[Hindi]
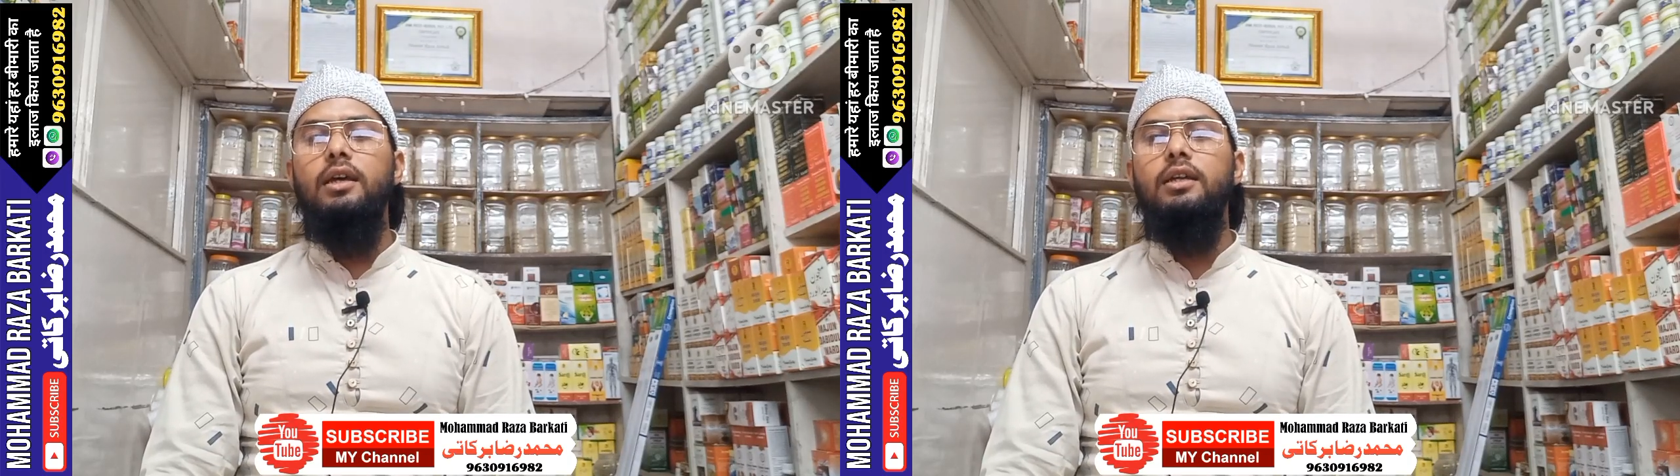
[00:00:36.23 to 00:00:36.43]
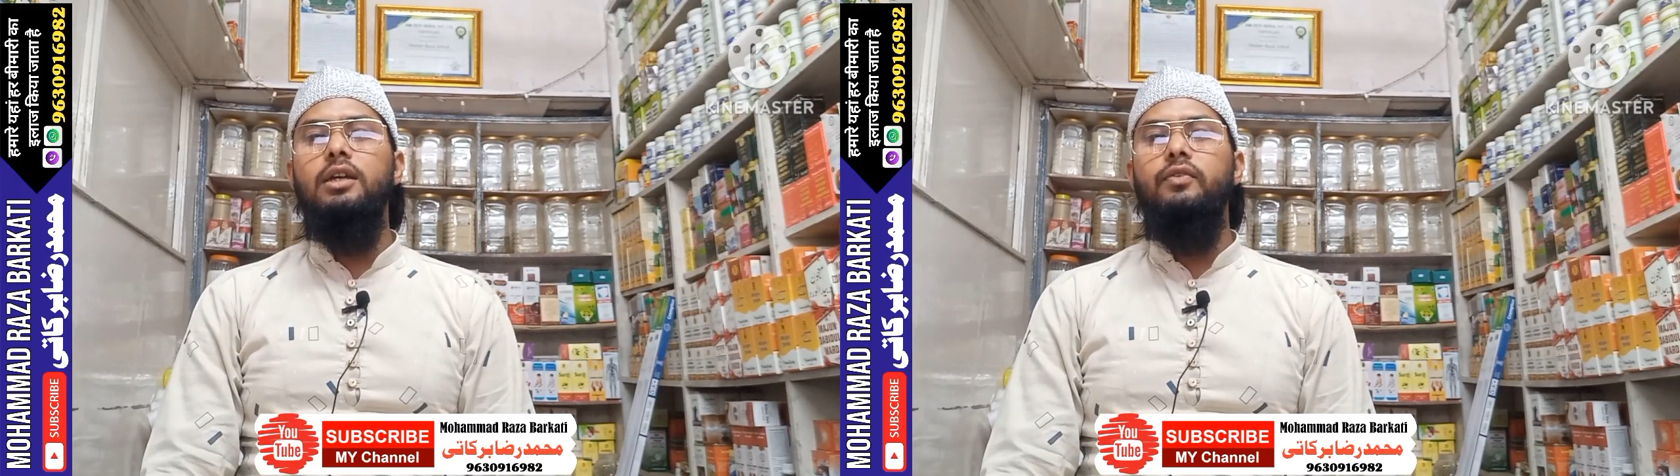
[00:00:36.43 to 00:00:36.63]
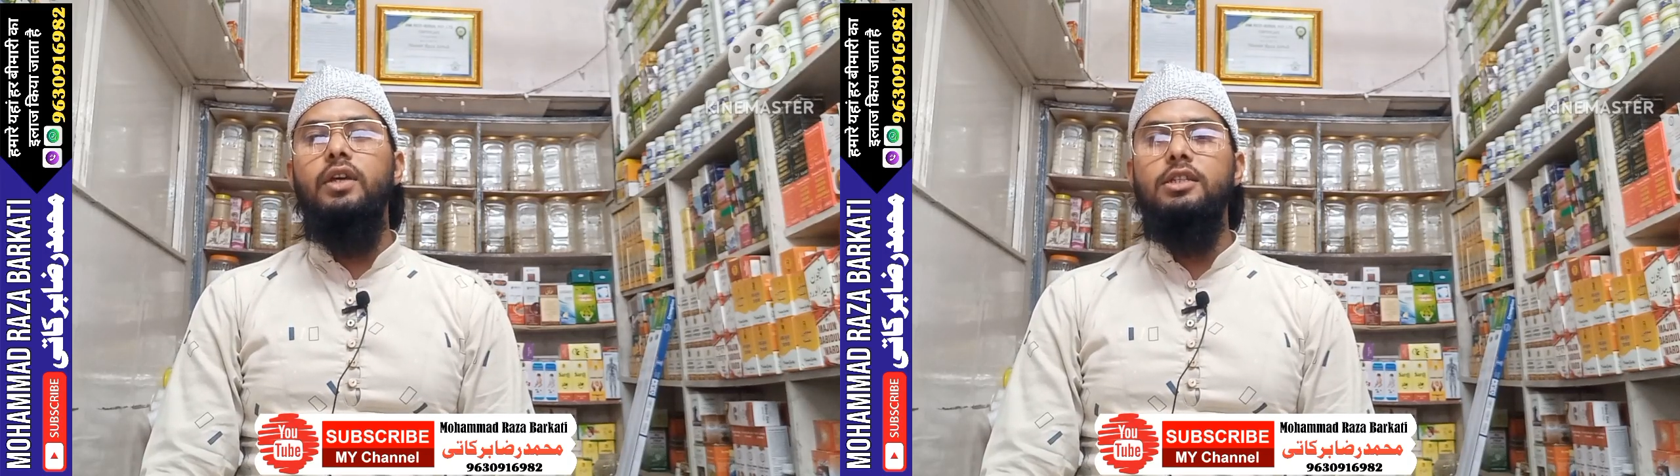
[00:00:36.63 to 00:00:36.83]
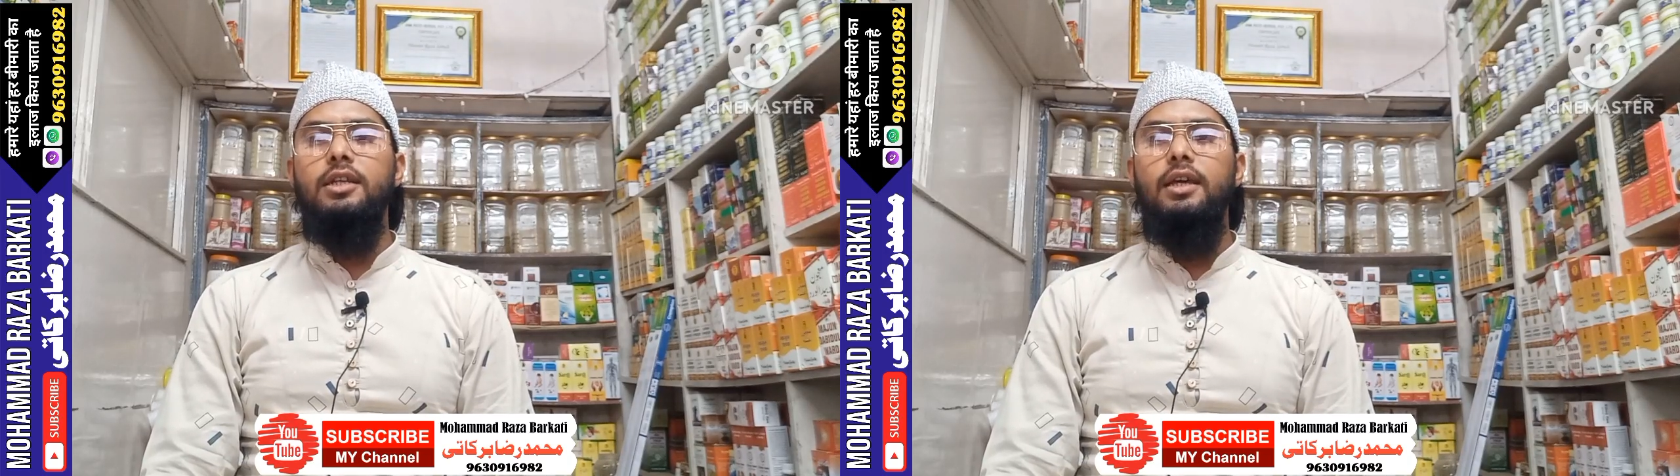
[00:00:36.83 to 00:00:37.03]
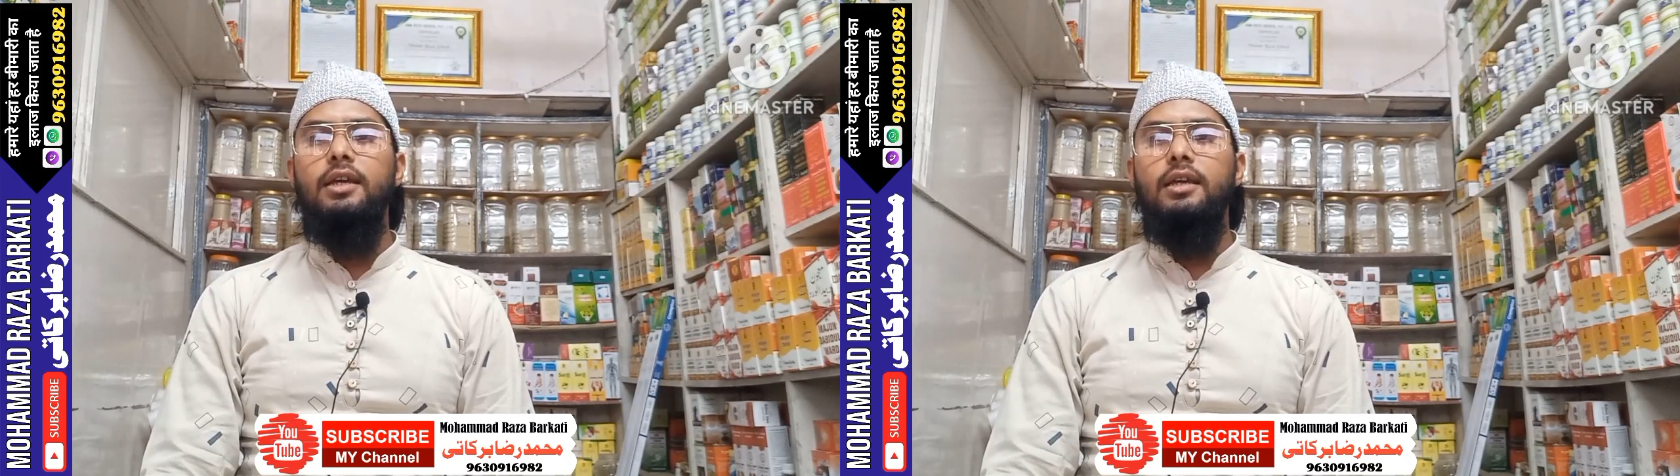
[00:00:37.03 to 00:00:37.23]
एक
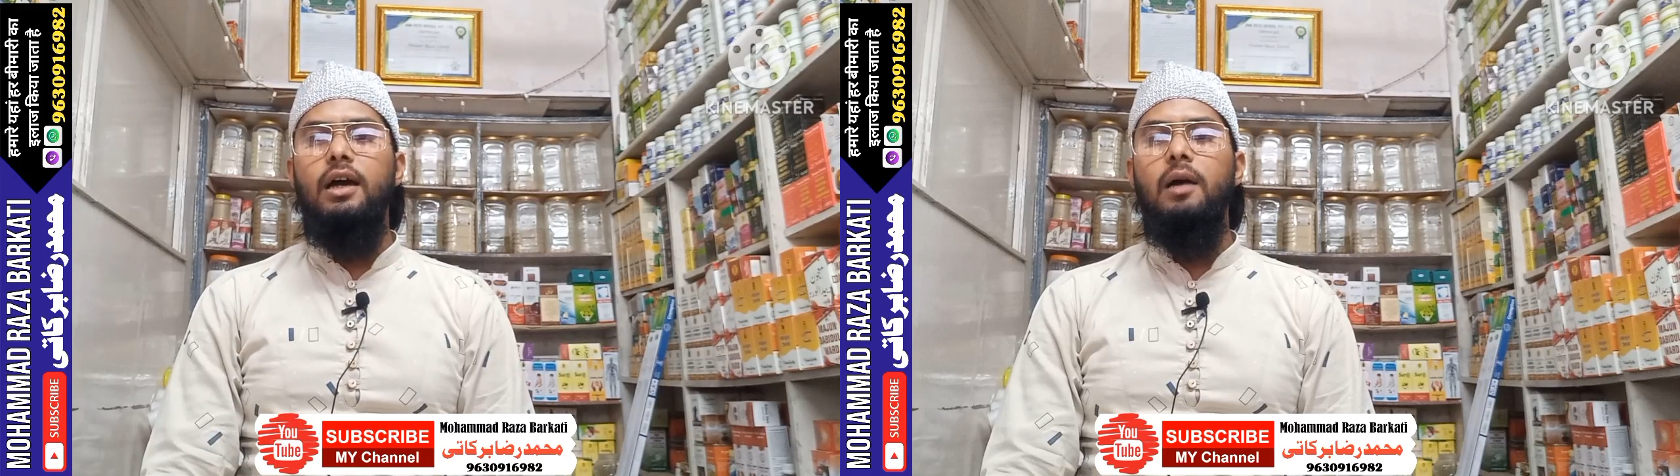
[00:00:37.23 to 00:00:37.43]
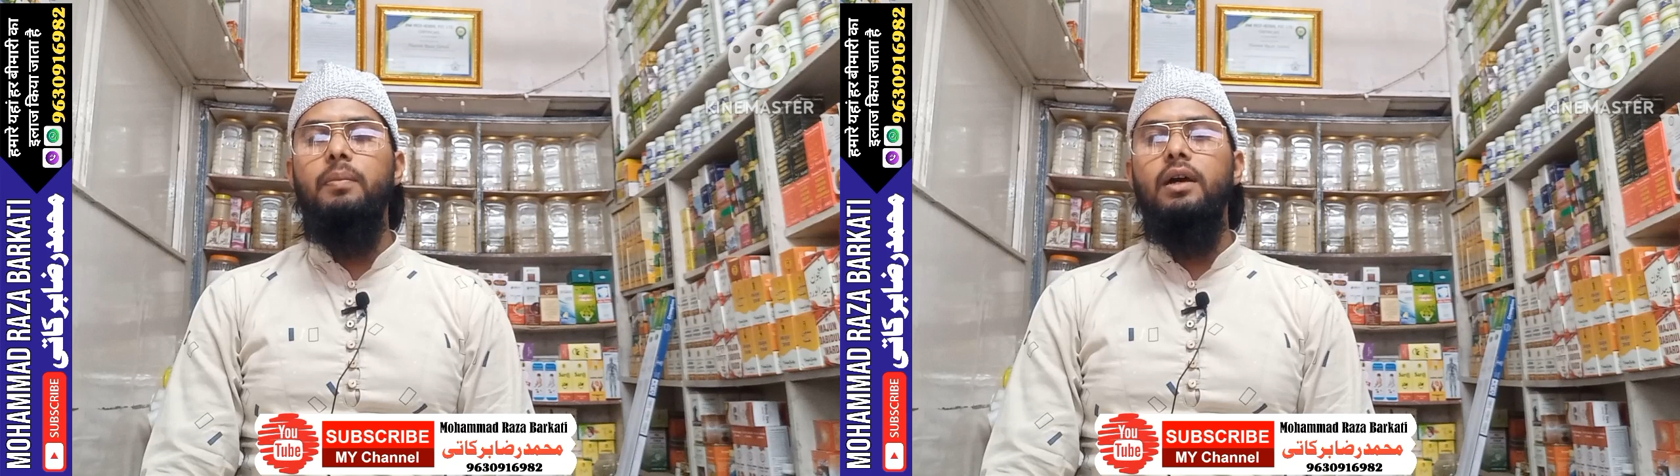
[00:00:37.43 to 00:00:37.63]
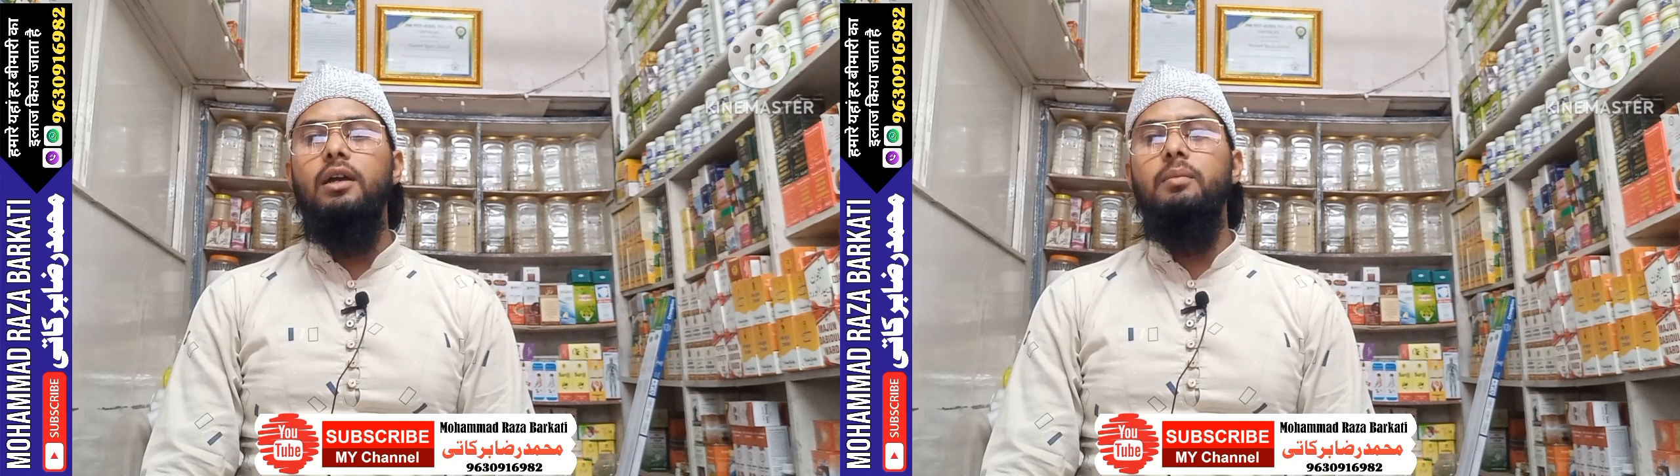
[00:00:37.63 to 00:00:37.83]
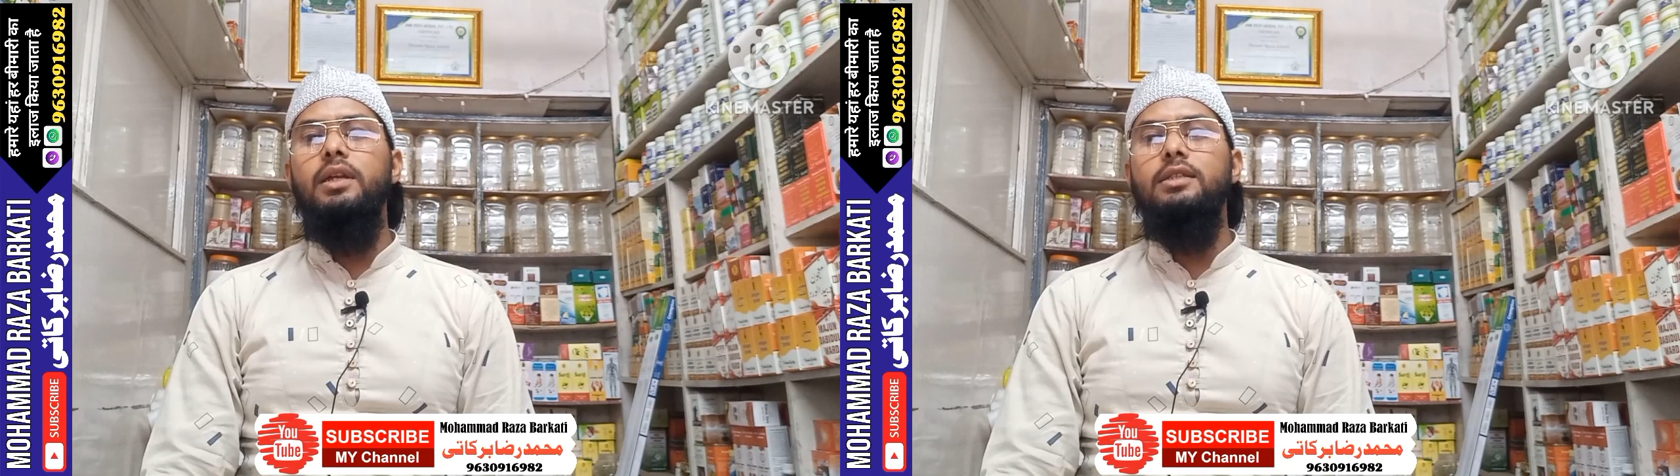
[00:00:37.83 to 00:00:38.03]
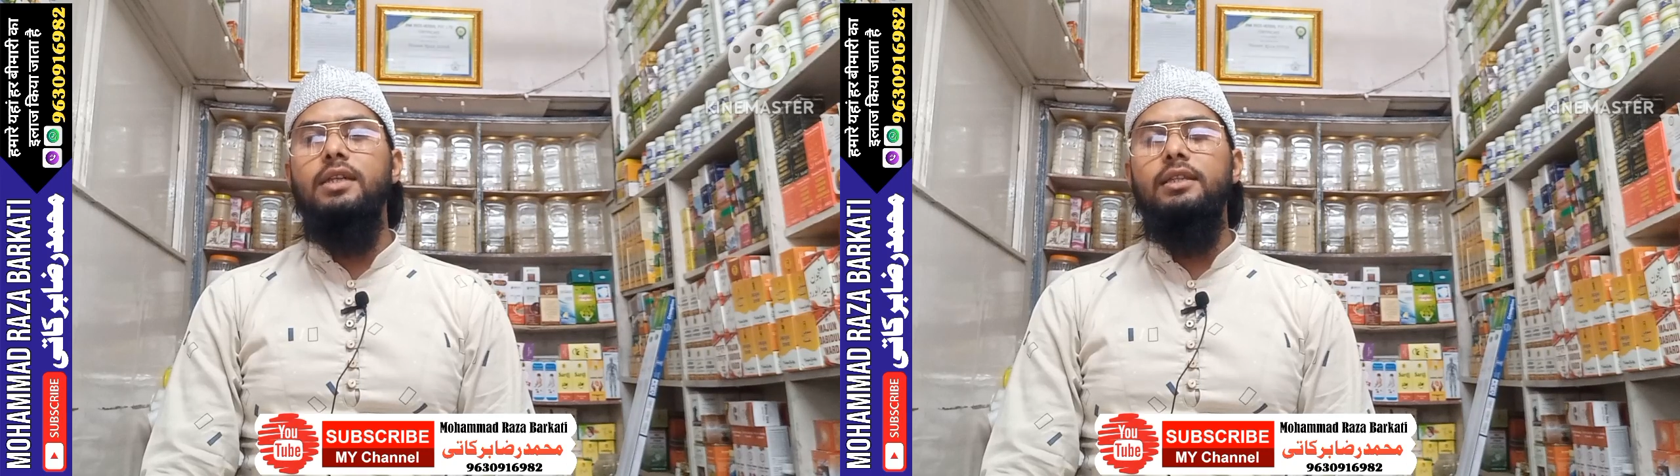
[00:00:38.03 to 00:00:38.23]
रिक्वेस्ट है कि आप अगर
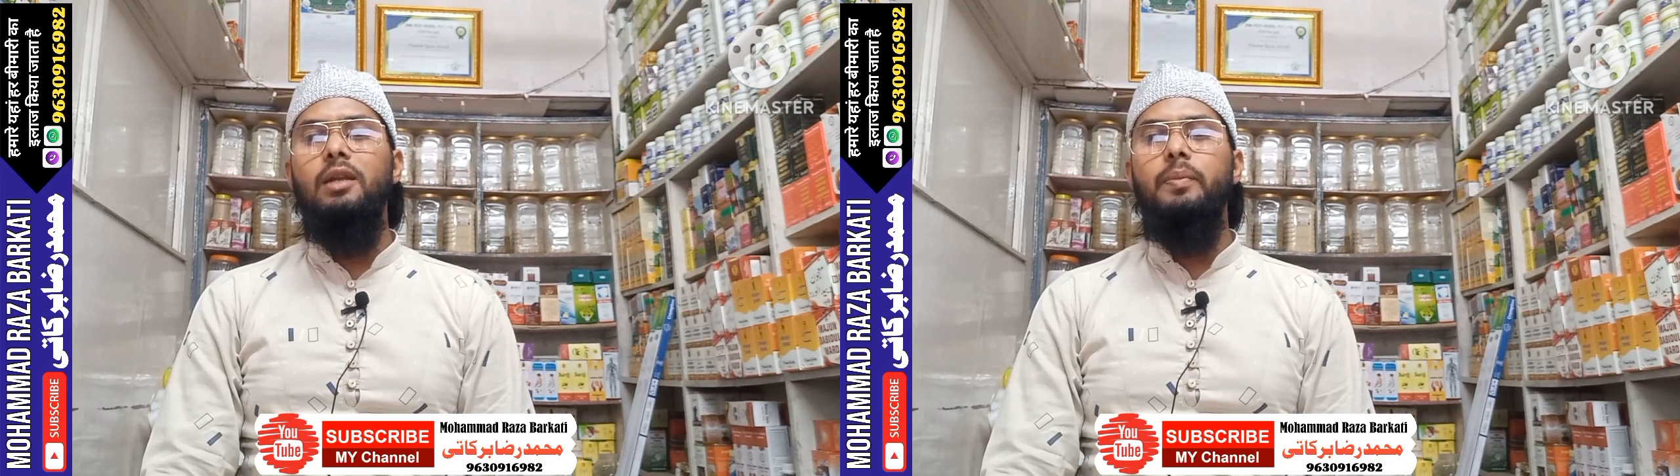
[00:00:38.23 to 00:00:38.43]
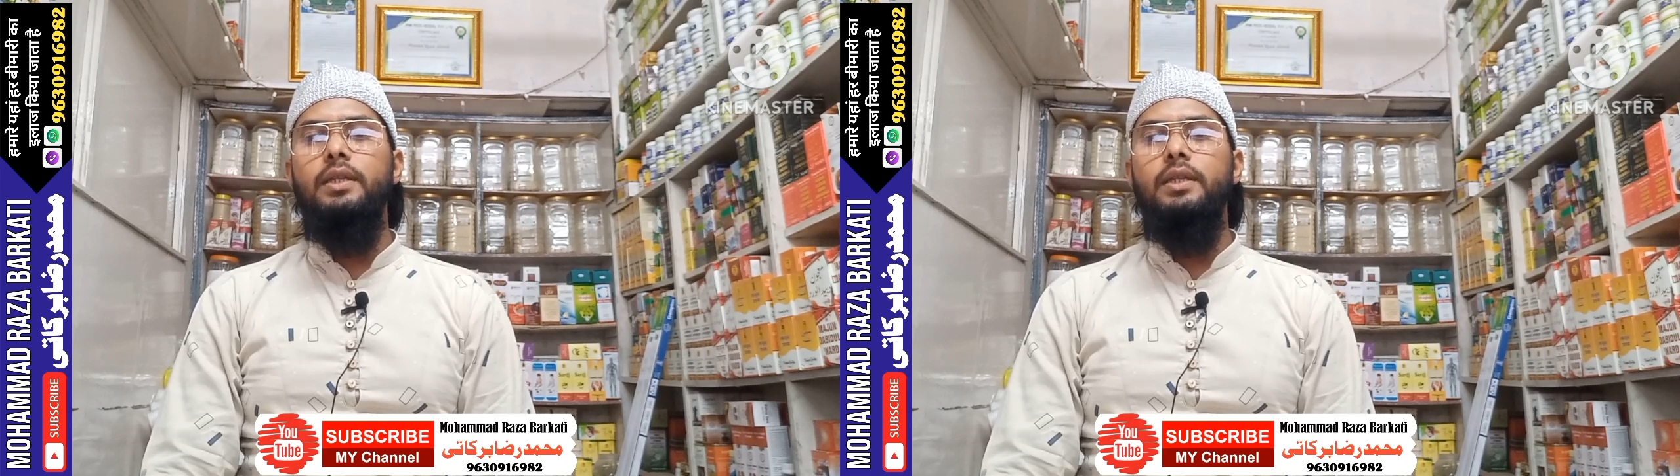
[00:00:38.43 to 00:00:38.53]
मेरे चैनल